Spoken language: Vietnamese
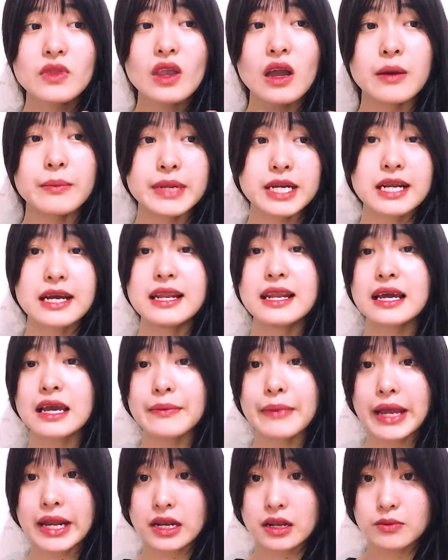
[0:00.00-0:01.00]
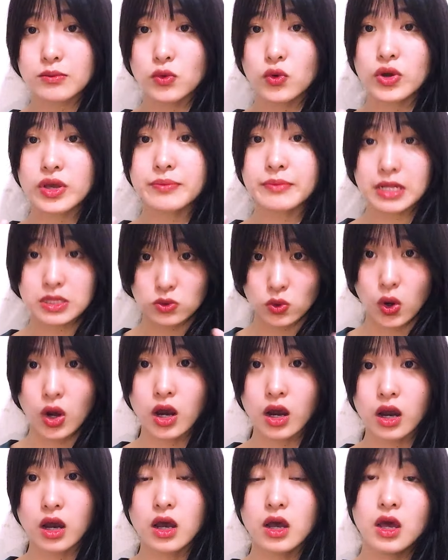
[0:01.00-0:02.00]
thì mình nghĩ là các bạn nên mua yến mạch thuần,
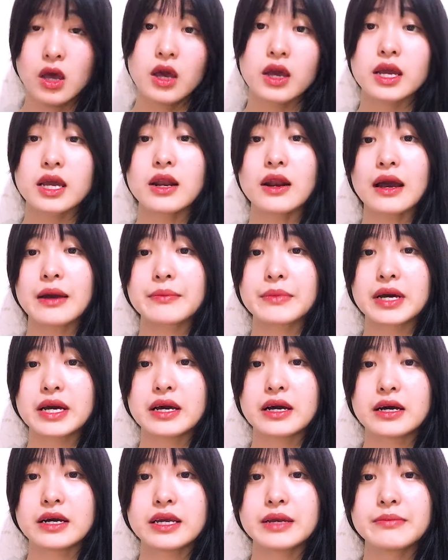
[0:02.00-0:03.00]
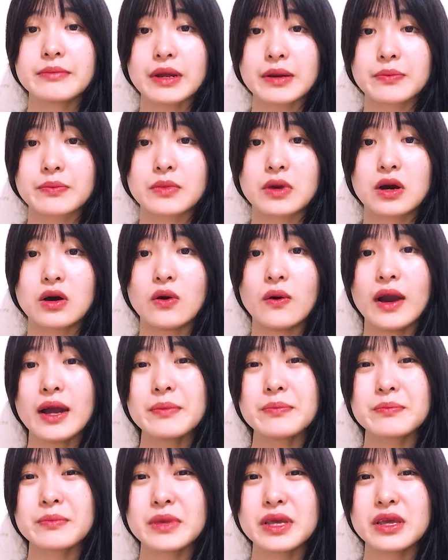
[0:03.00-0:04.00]
cái loại mà yến mạch mà
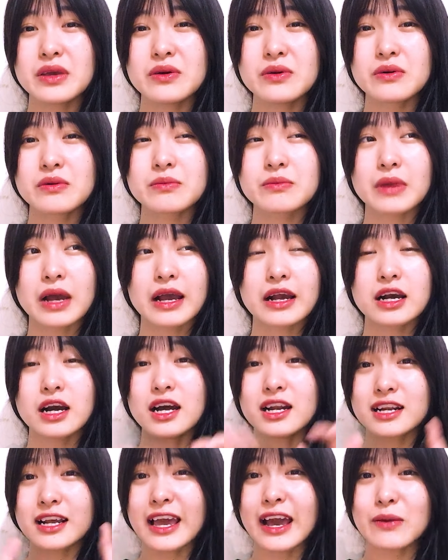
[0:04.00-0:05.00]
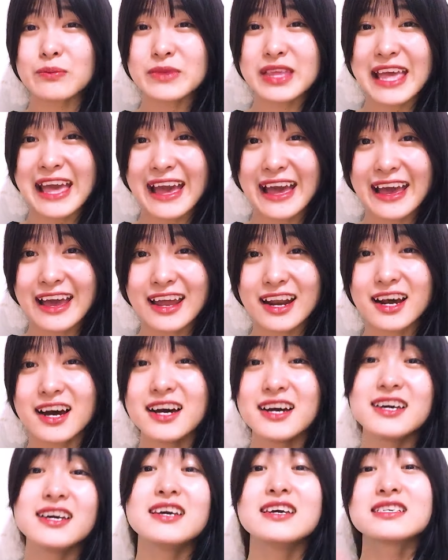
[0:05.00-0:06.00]
oatmeal mà có hình cái ông già đó,
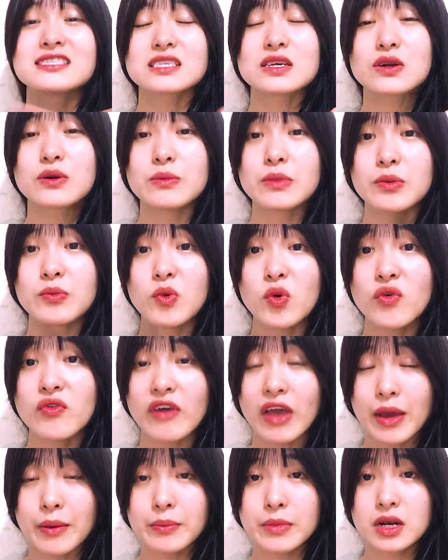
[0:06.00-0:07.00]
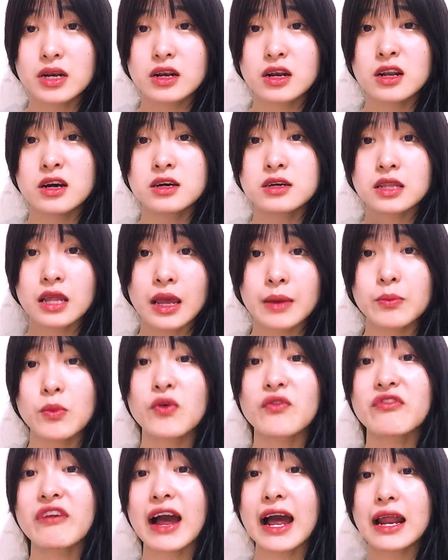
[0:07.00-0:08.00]
sau rồi mình mua về mình lựa thêm một
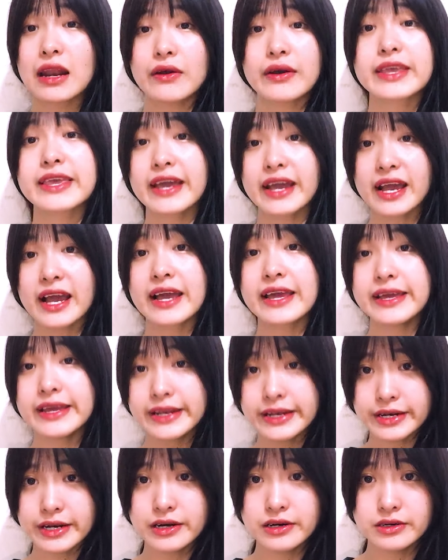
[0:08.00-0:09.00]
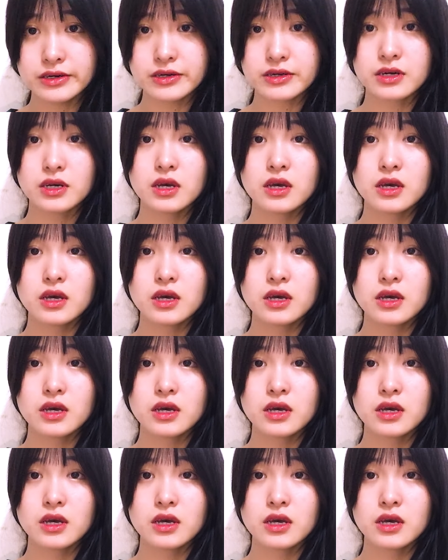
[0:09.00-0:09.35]
vài loại trái cây ít đường,